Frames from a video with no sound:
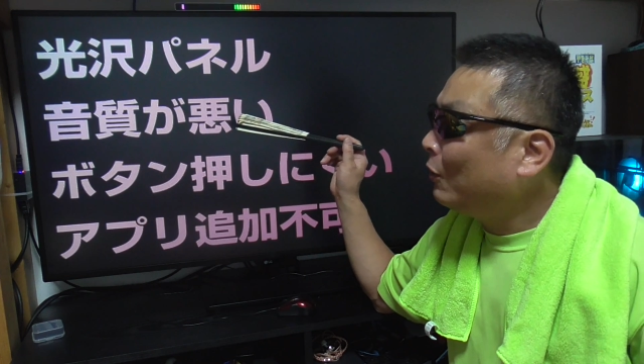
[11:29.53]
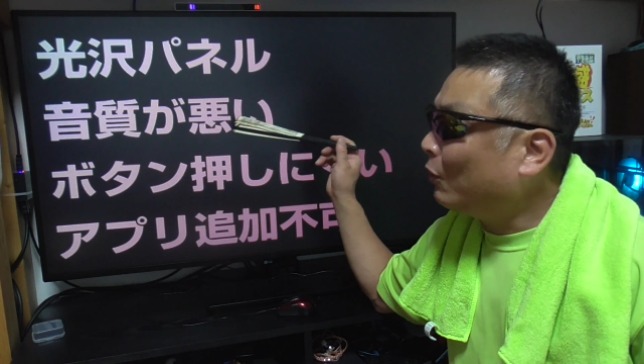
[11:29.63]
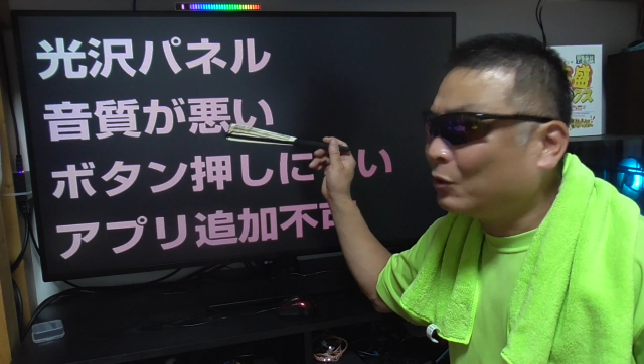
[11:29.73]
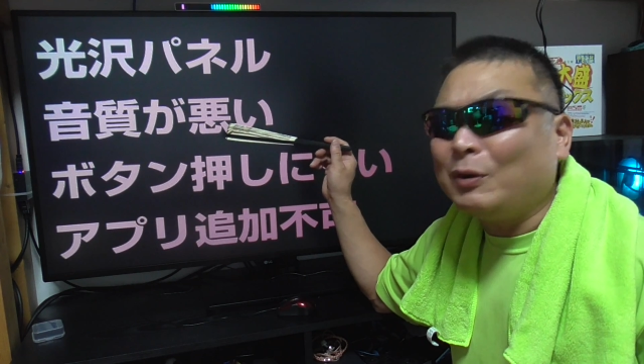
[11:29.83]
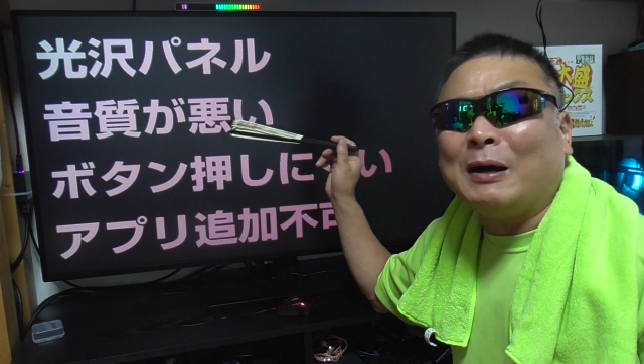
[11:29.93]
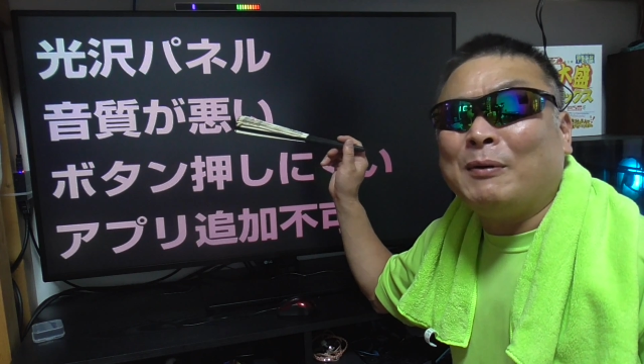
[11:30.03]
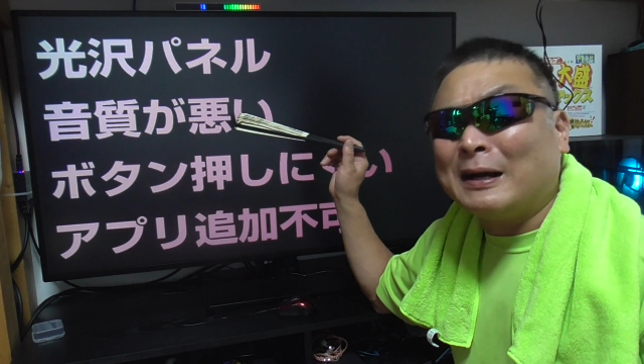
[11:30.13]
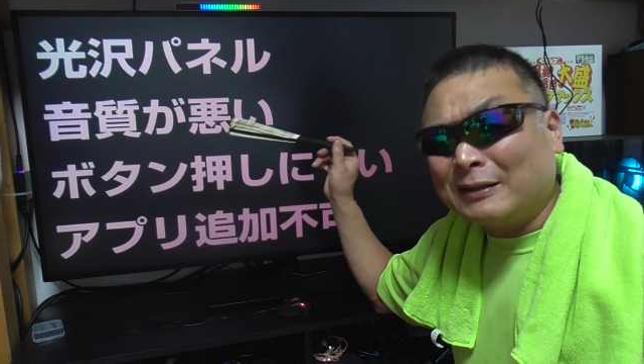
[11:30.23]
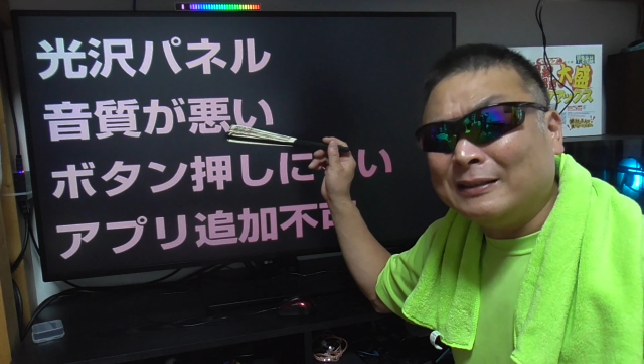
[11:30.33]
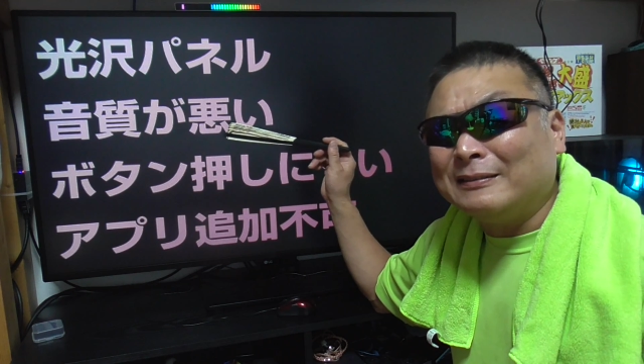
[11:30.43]
音は
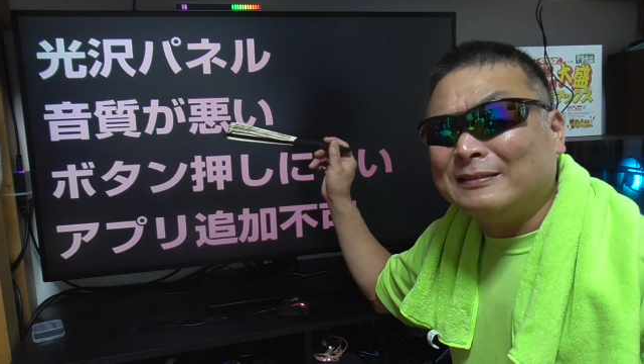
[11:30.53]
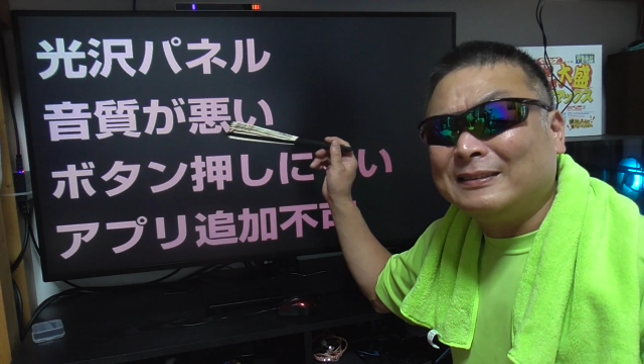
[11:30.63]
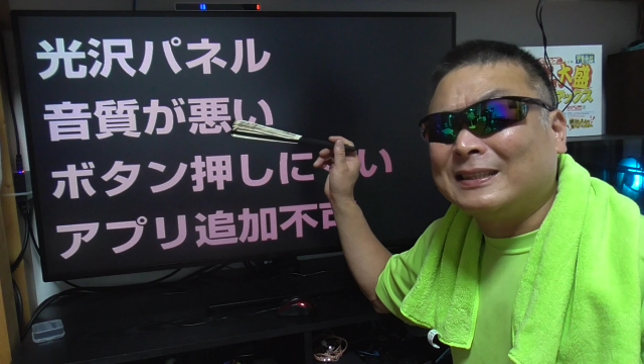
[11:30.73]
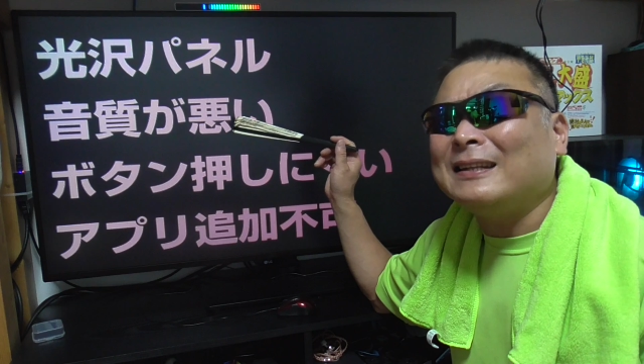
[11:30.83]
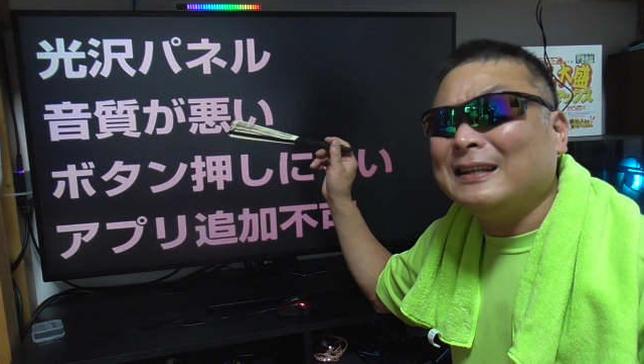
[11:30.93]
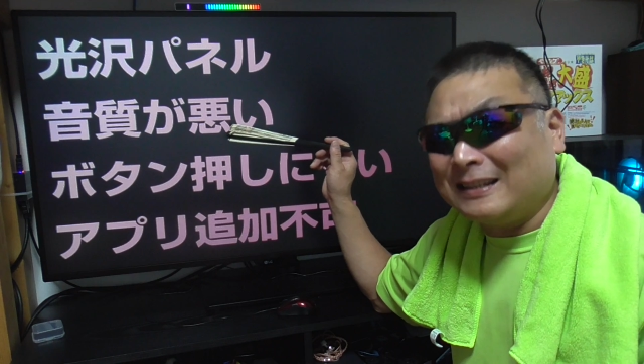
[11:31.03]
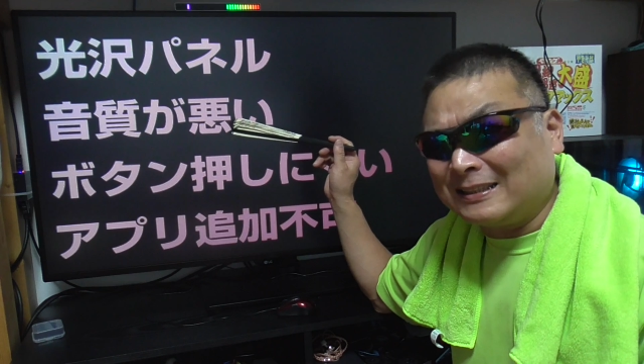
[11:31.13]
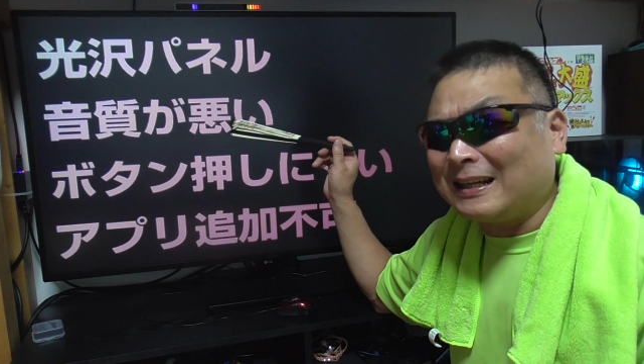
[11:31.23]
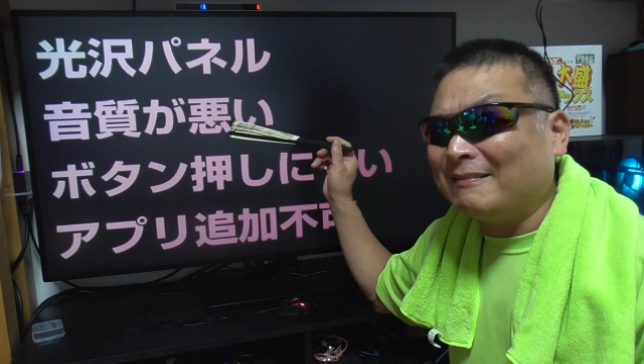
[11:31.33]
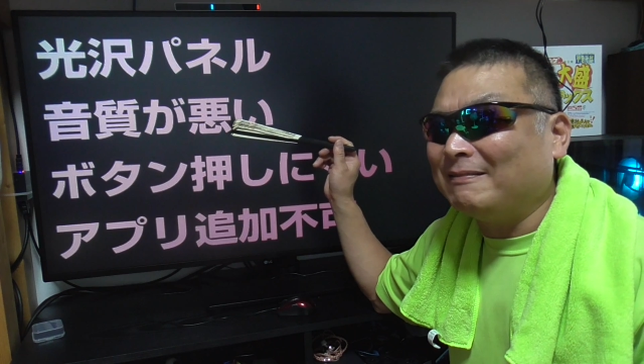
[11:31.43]
悪いじゃねえで
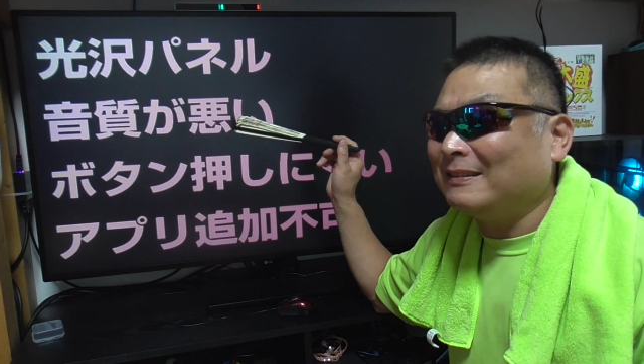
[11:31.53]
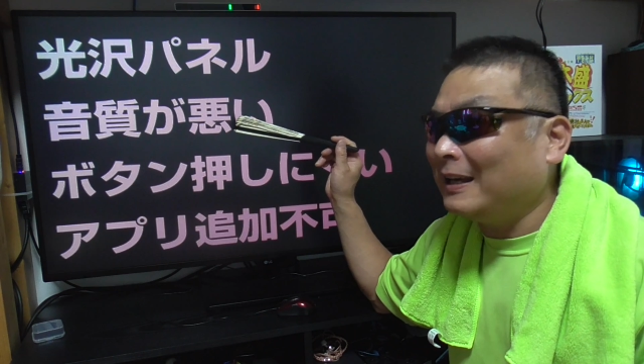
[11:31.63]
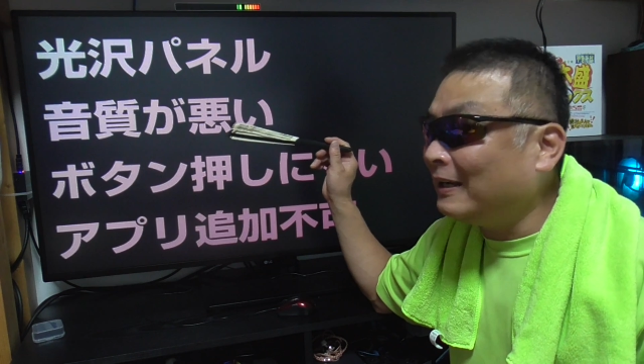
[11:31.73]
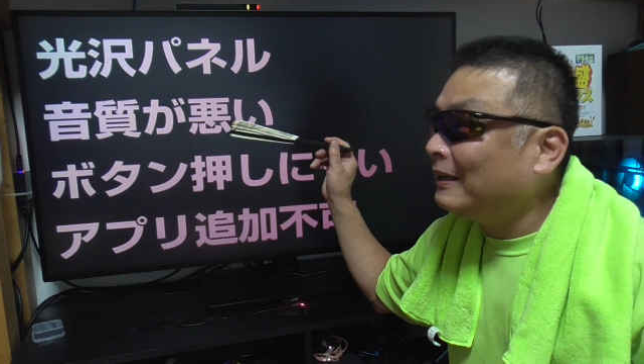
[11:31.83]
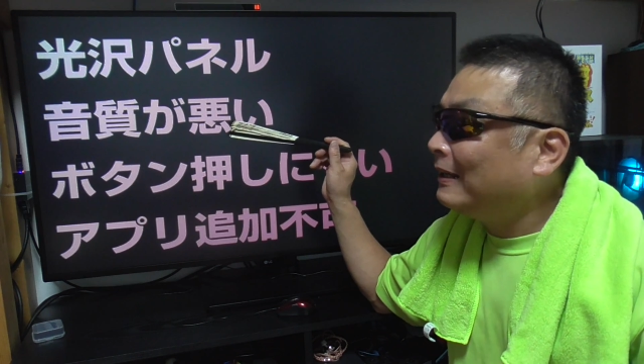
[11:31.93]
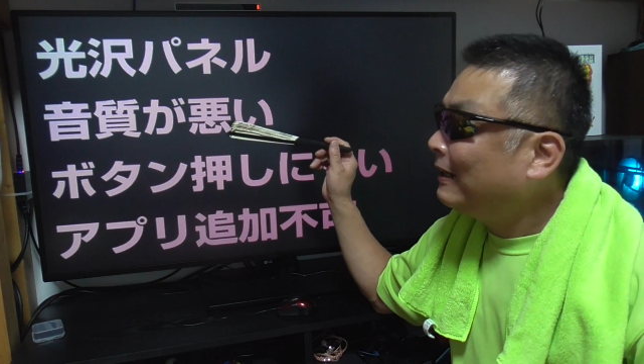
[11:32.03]
したね